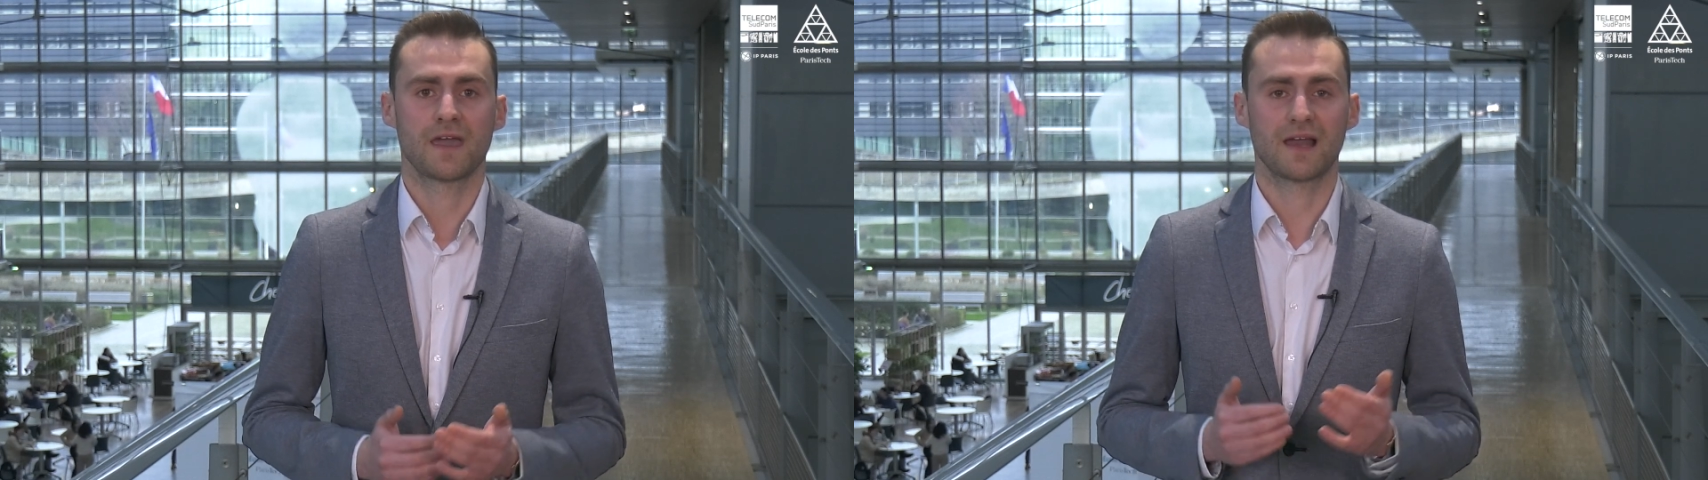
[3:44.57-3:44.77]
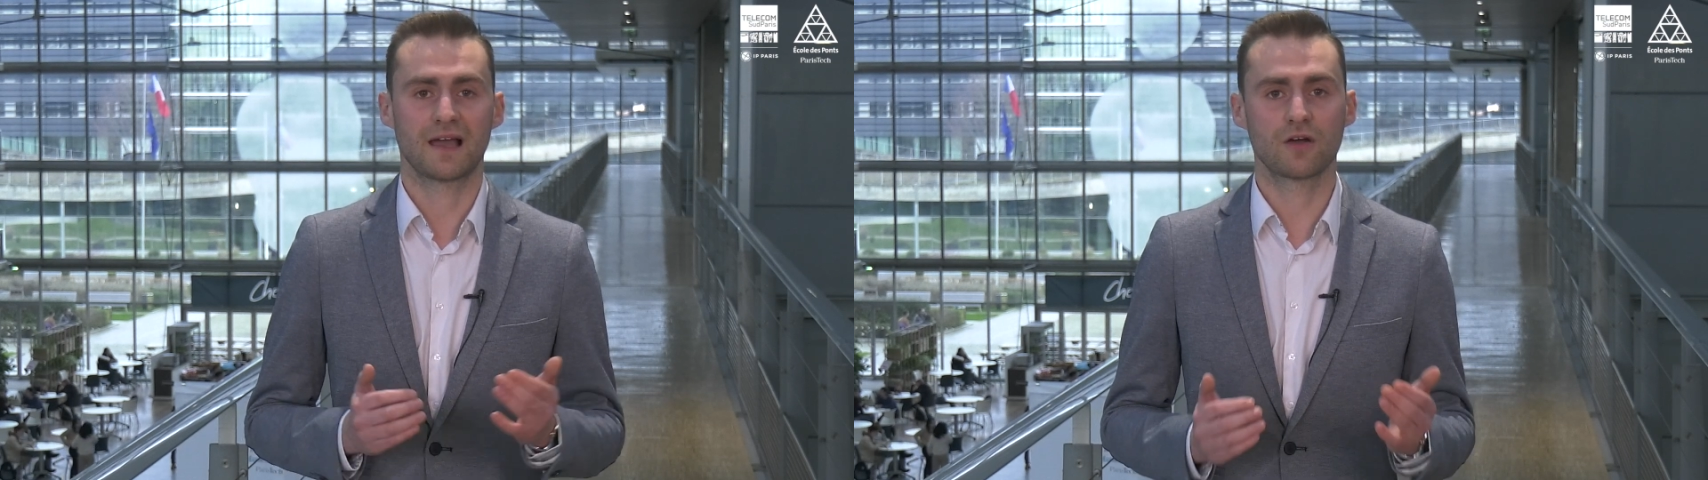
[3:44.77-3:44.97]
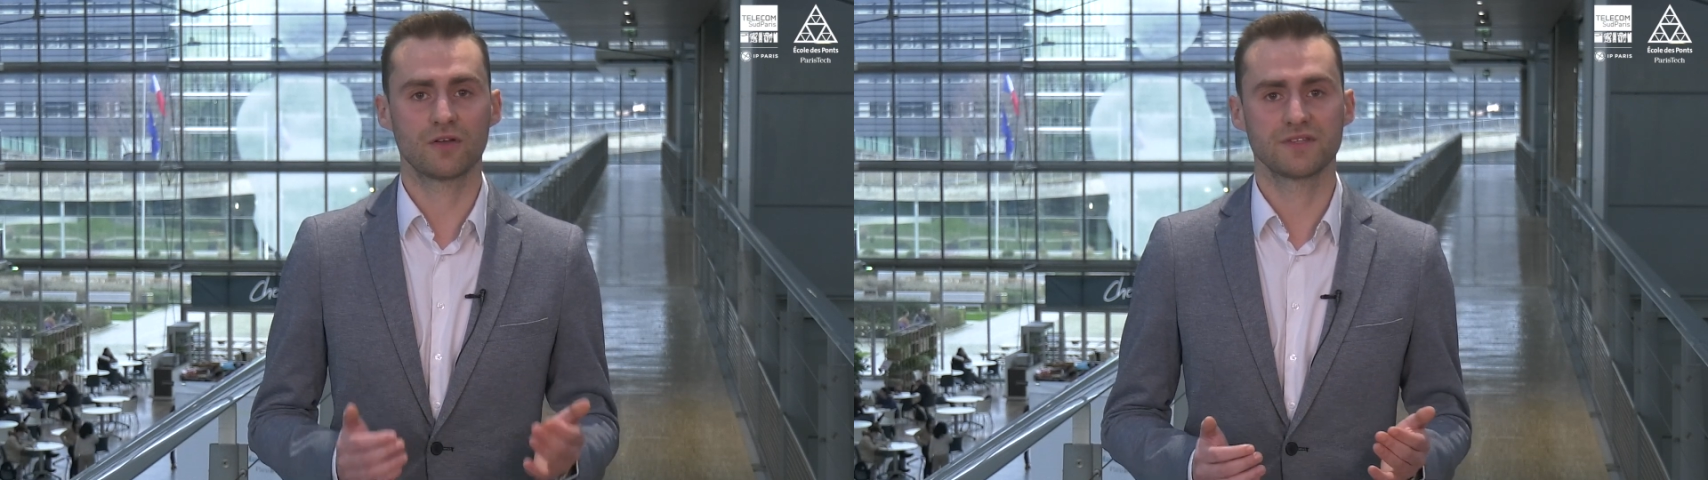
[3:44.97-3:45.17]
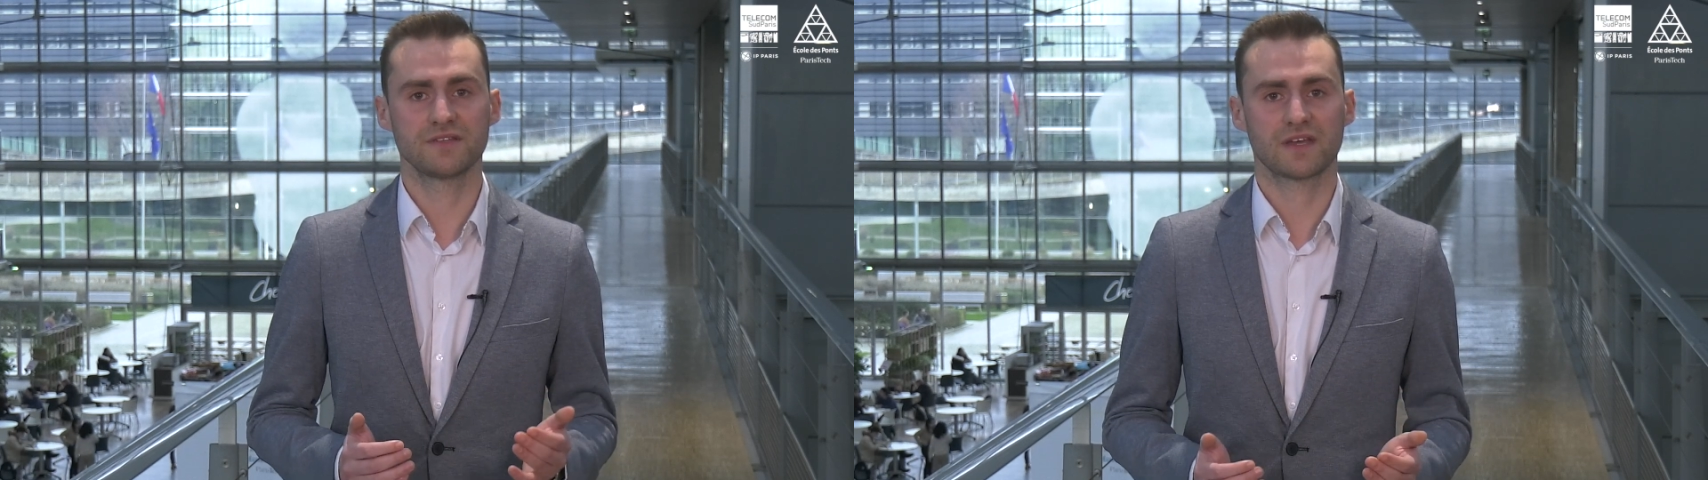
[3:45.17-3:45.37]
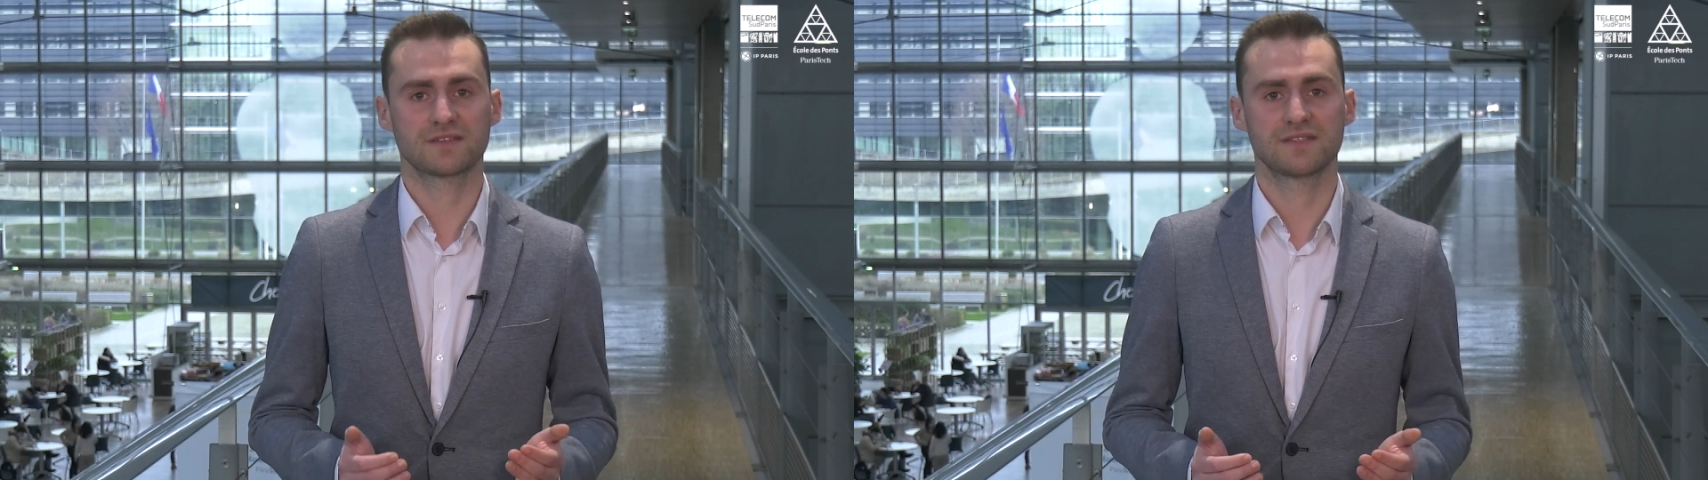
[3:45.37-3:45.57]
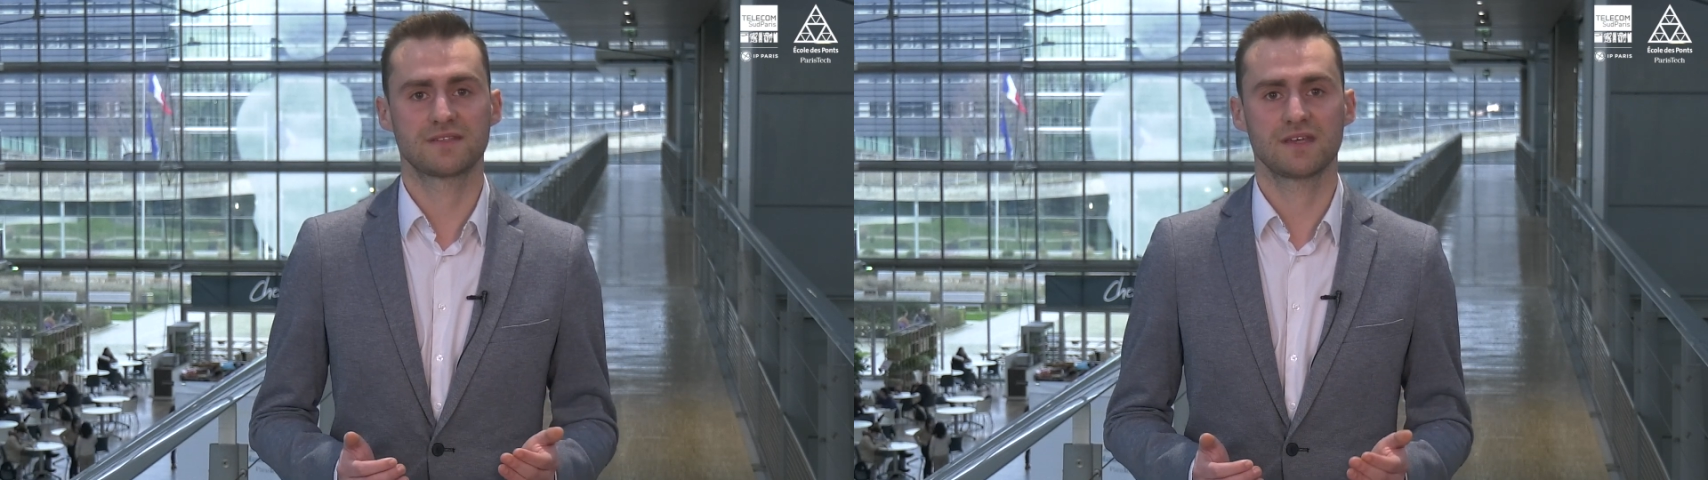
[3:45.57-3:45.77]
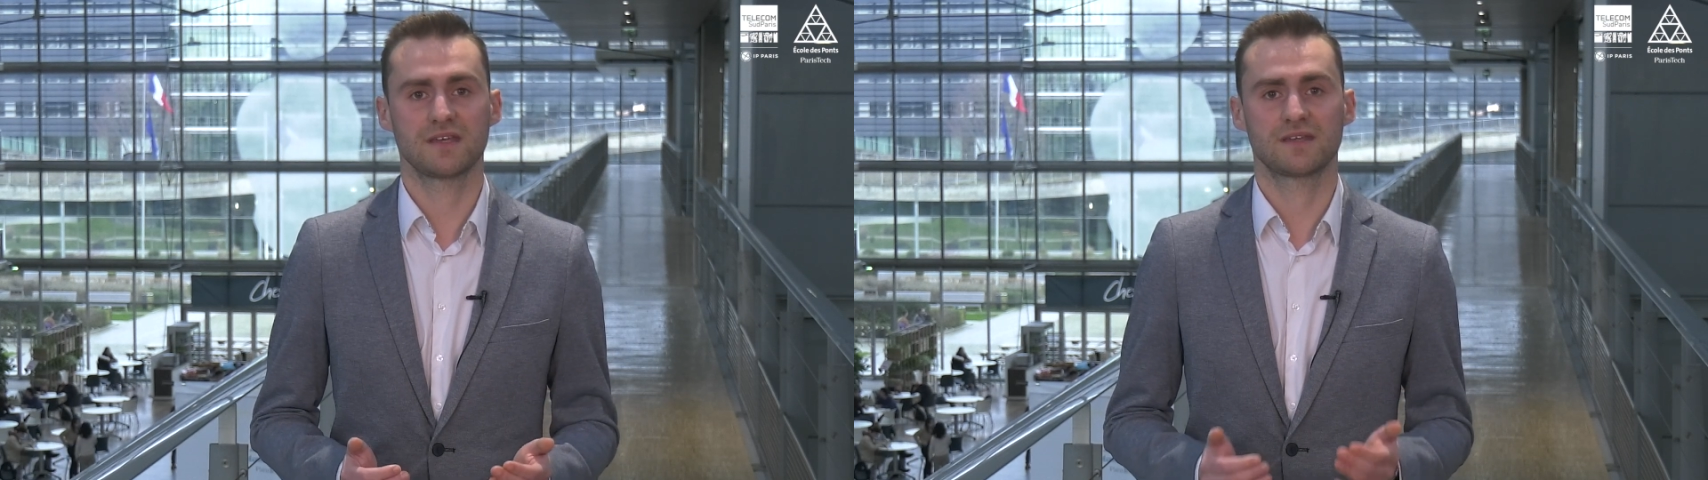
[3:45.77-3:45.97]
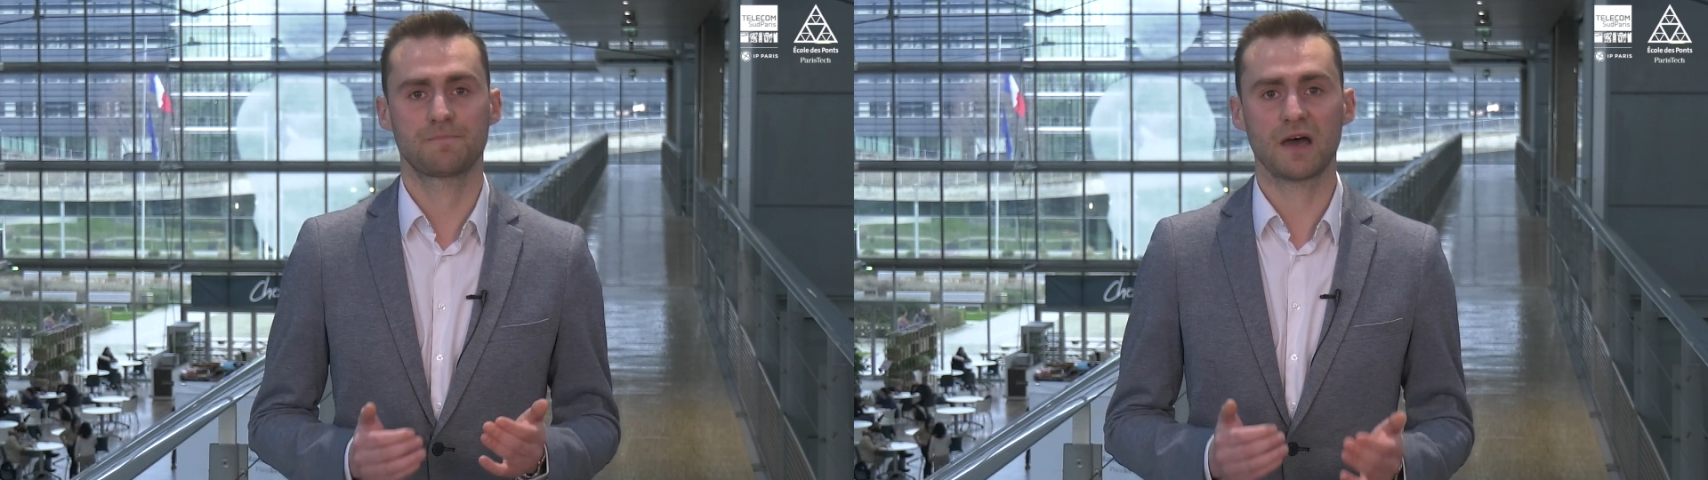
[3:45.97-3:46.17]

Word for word: est la grande diversité des